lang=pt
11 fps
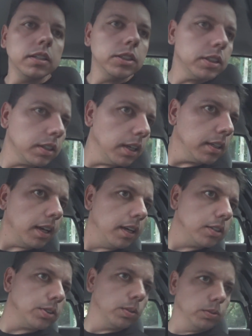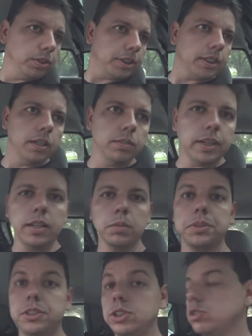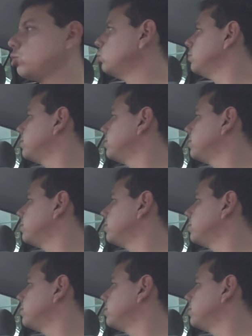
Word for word: de tanta resolução, né? Não precisa de zoom